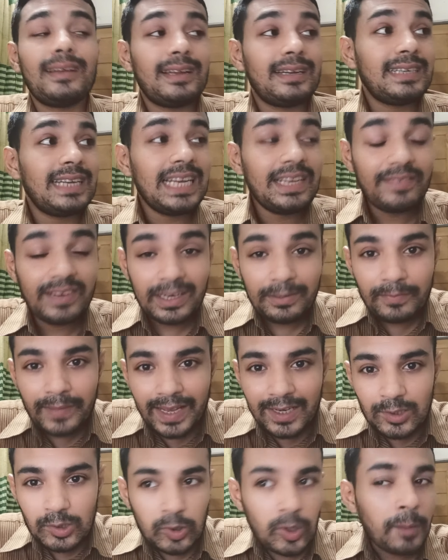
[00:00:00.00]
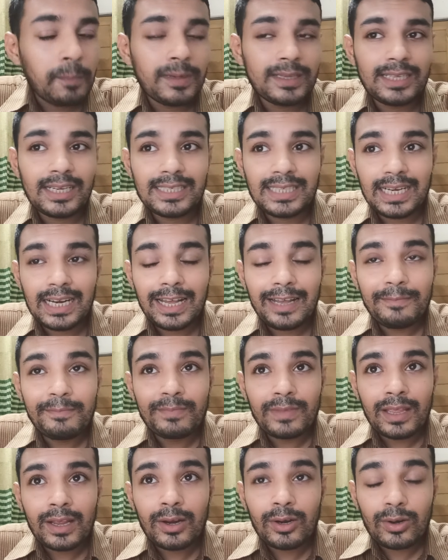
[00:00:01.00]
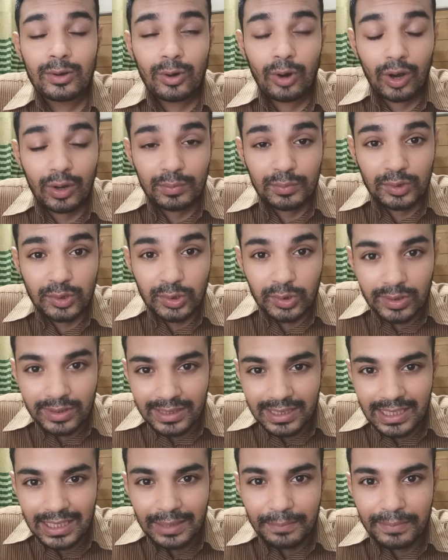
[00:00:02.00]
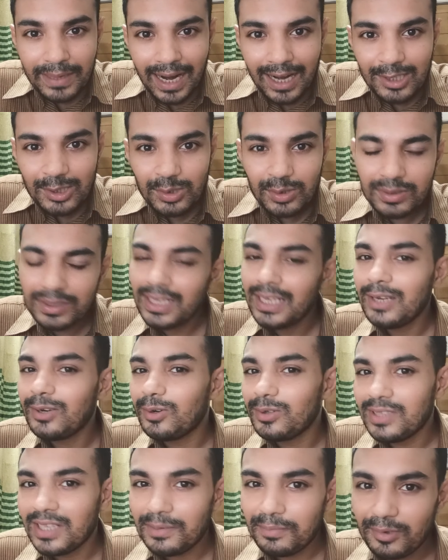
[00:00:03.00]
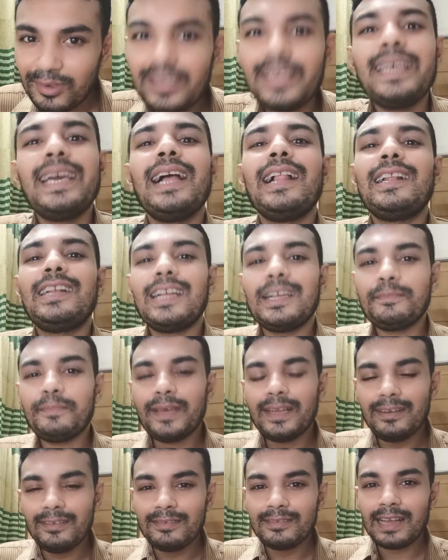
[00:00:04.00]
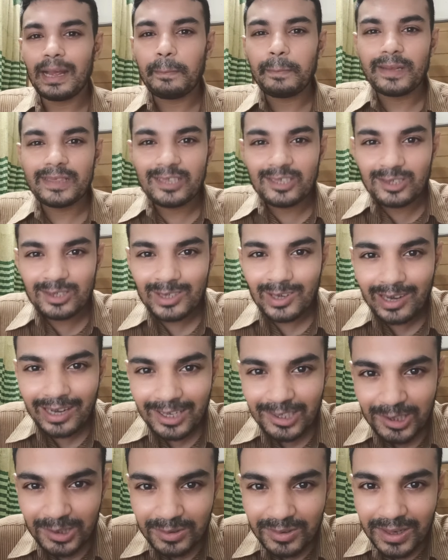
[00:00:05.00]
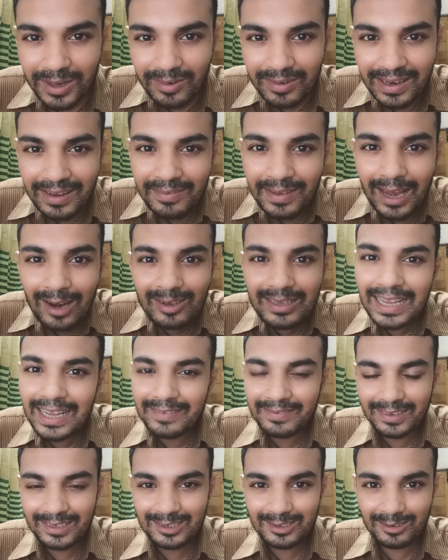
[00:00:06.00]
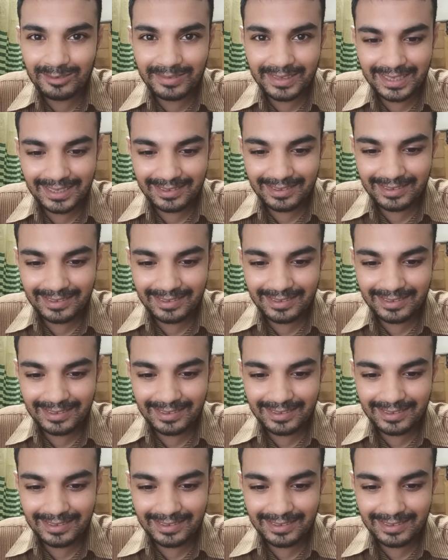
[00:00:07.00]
ডেলিভারি ম্যান সহ আপনাদের যারা কর্মশক্তি প্রাণশক্তি ওদের প্রতি খেয়াল রাখবেন আপনাদের জন্য অনেক শুভকামনা ভালো থাকবেন সবাই